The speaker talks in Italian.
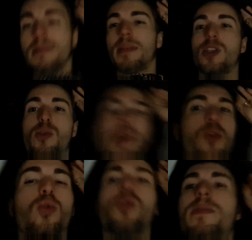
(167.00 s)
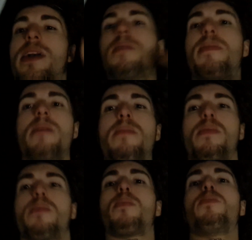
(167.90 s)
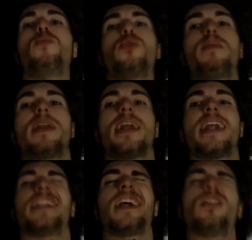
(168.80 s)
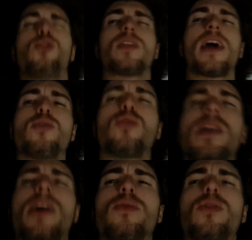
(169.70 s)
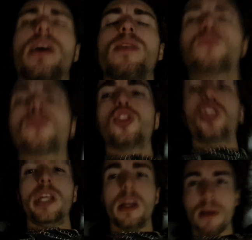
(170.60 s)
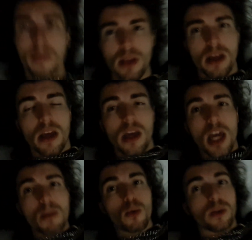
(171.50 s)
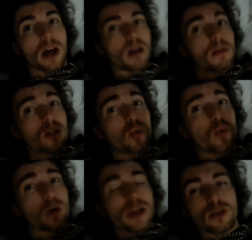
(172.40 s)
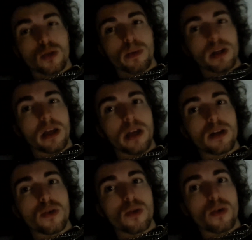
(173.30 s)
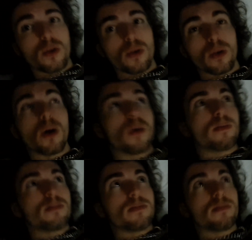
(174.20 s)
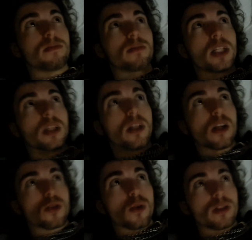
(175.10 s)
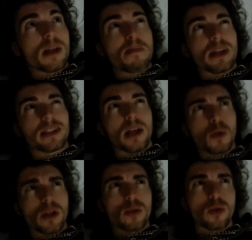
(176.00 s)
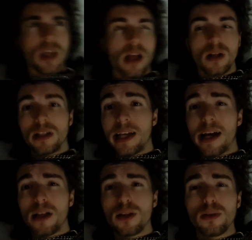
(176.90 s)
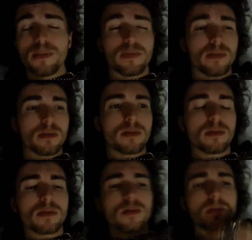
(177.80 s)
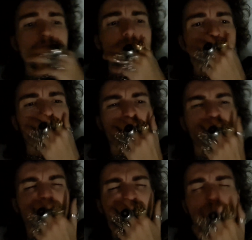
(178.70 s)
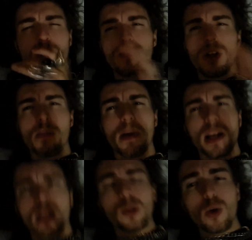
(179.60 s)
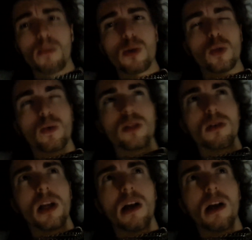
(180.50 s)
ma soprattutto mi carperebbe proprio appunto parlare tanto tanto tanto tanto di cinema e buttarmi su questo perché io sono sempre stato tanto dietro al teatro. Questa cosa forse non ve l'ho parlato troppo su questo